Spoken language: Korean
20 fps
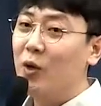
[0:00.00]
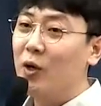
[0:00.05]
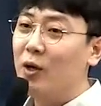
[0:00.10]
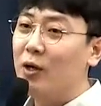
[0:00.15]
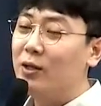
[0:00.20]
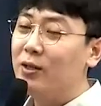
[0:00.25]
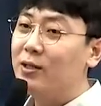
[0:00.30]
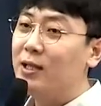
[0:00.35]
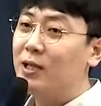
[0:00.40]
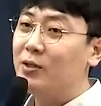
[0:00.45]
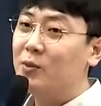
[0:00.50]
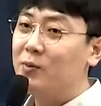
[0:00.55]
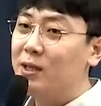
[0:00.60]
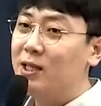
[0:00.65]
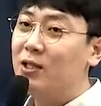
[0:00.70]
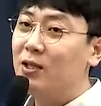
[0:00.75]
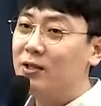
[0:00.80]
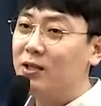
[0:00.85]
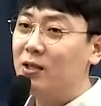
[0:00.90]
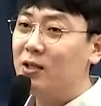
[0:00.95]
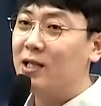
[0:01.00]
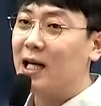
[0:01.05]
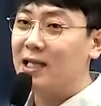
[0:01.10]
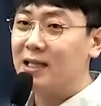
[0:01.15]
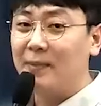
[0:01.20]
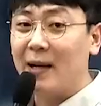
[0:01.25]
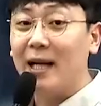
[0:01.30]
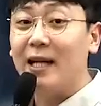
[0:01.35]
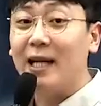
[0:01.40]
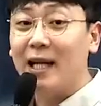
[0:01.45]
어, 이건 내가 좀 신경 써서
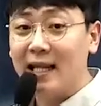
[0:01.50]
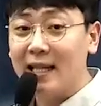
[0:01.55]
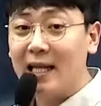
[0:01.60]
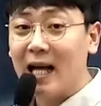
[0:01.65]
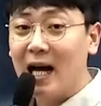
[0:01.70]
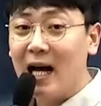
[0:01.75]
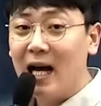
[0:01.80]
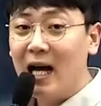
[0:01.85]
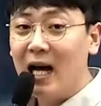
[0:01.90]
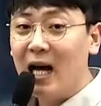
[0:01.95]
다시 봐야 되겠다.